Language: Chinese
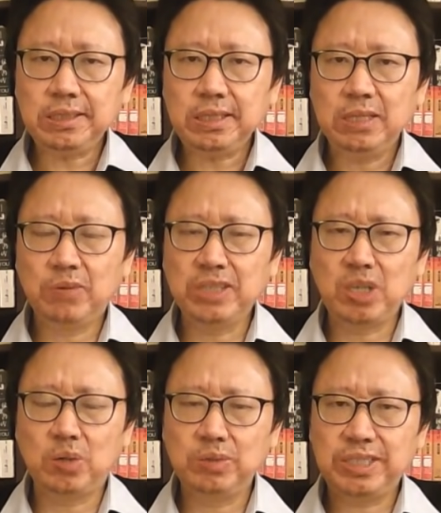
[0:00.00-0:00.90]
王
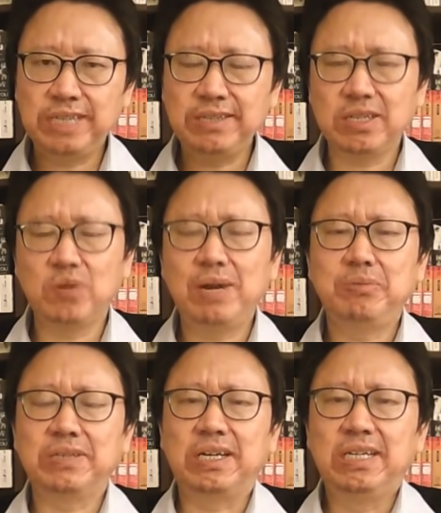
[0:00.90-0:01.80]
晓红接任公安
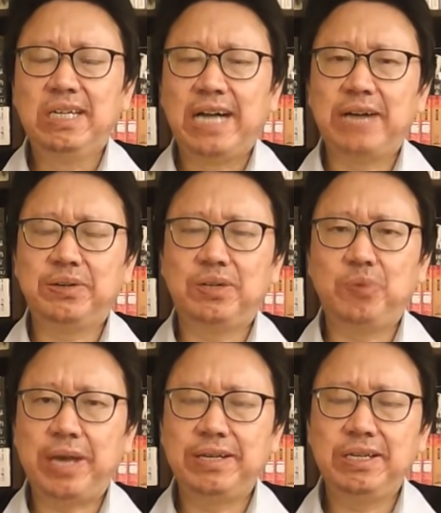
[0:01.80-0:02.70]
部长，还有一个
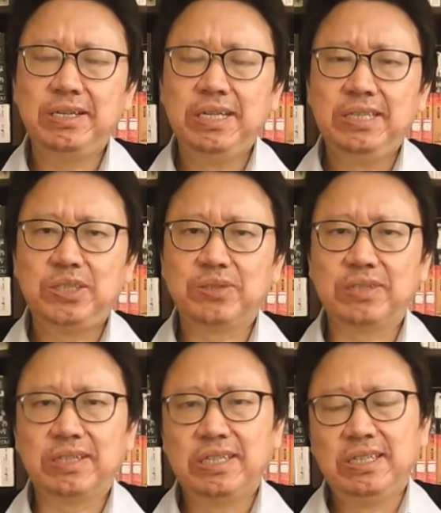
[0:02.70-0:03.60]
原因就
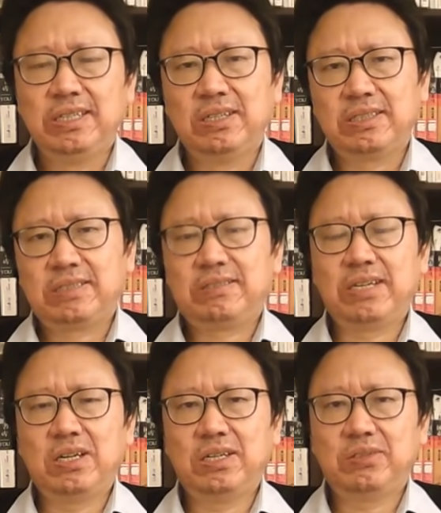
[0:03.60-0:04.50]
是，这
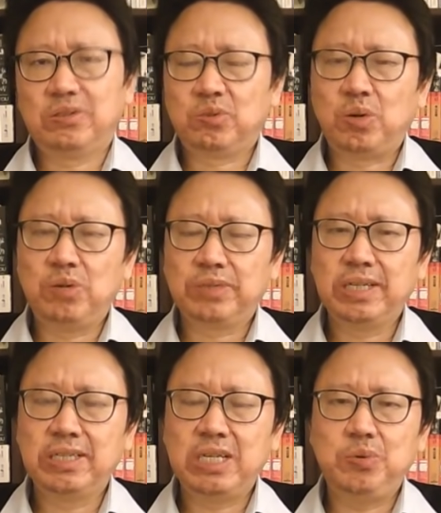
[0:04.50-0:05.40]
个如果用
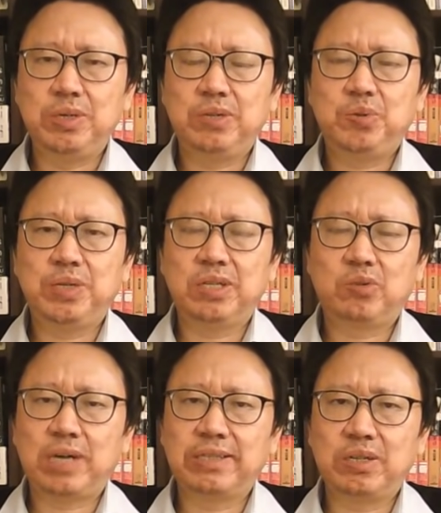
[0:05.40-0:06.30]
特勤局去
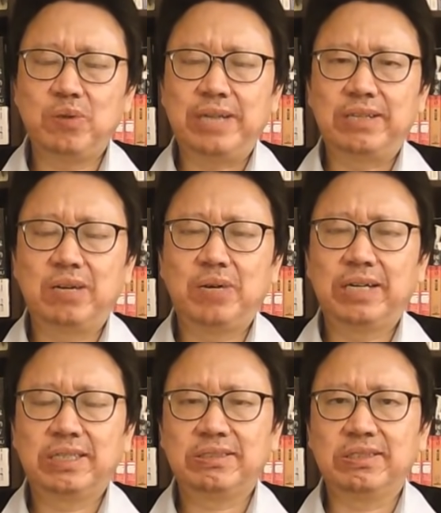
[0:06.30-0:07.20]
抓人管人的
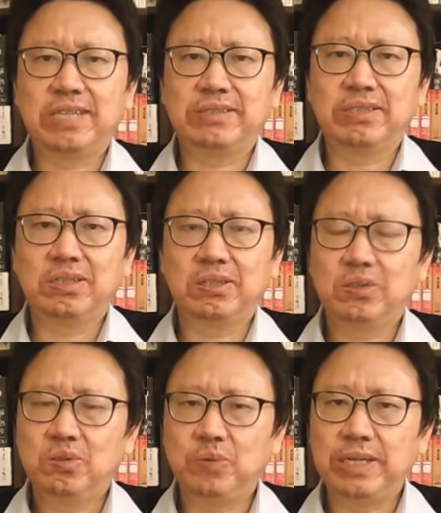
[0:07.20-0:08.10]
话，实际上是
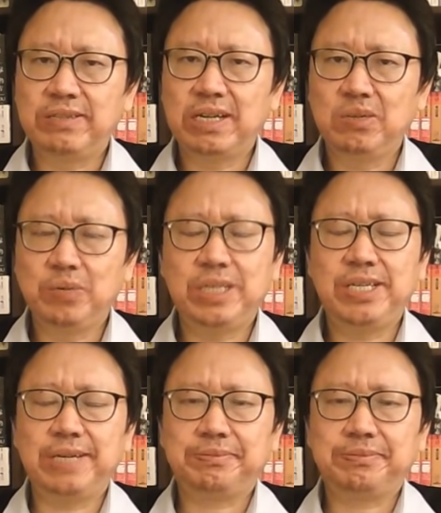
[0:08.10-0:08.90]
违章违宪。